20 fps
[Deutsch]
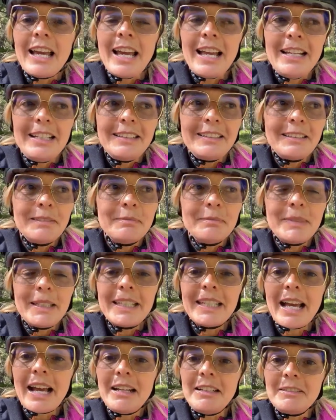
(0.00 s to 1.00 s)
hält
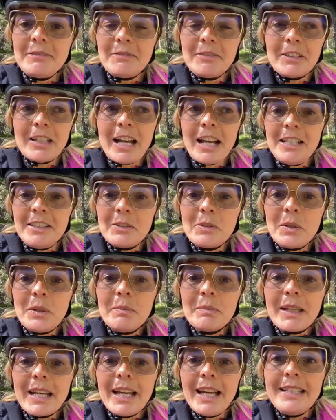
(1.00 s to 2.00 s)
mich also
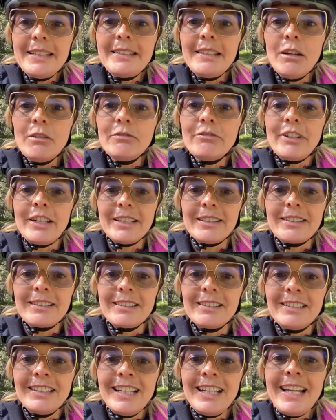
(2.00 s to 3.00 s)
im Kreislauf
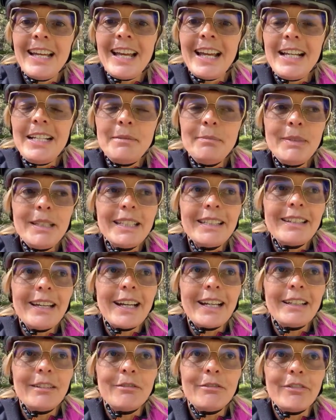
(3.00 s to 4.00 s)
fest. Hält mich
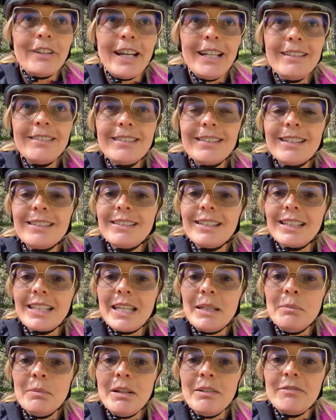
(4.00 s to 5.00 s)
darin fest, dass
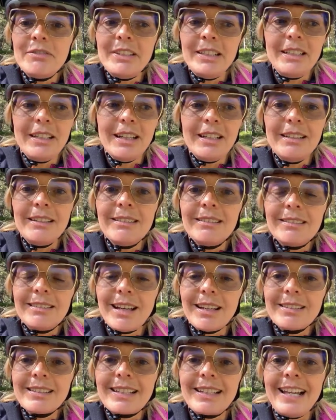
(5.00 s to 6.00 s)
ich immer wieder
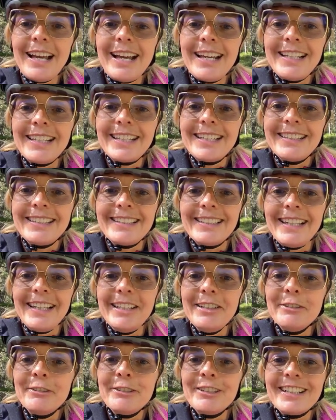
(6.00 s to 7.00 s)
das gleiche
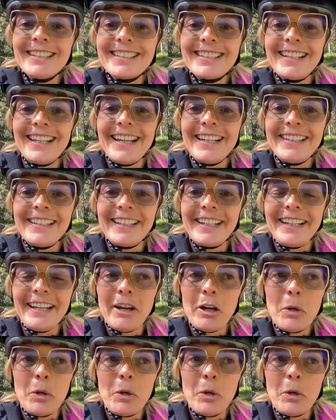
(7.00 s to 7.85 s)
sehe und das gleiche